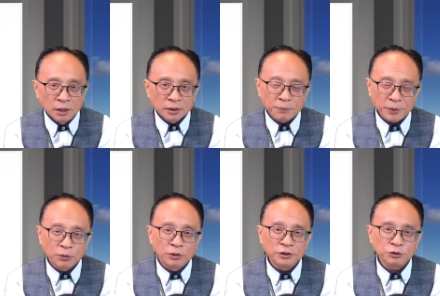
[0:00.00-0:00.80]
那美
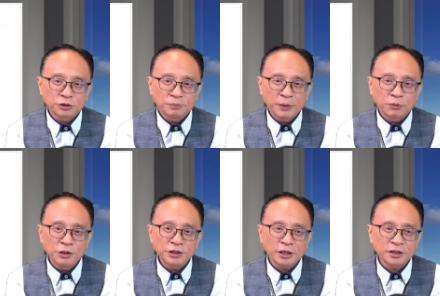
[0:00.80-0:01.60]
国人就美国
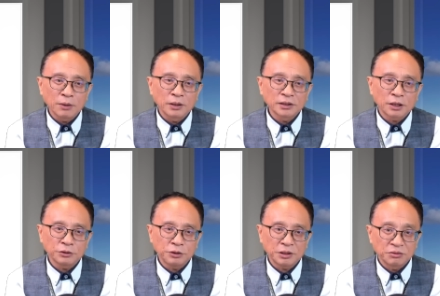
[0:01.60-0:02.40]
一些相关单位
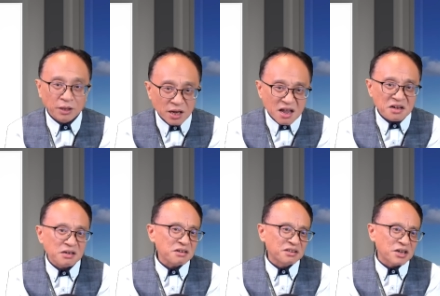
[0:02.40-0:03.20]
就出来说：“哎，
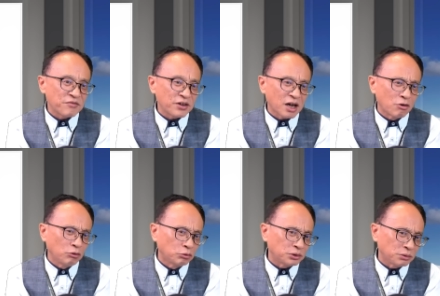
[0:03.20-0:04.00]
你减肥药
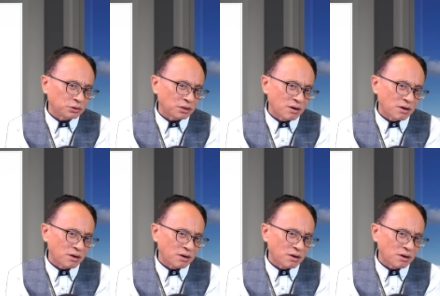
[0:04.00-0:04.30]
用过度的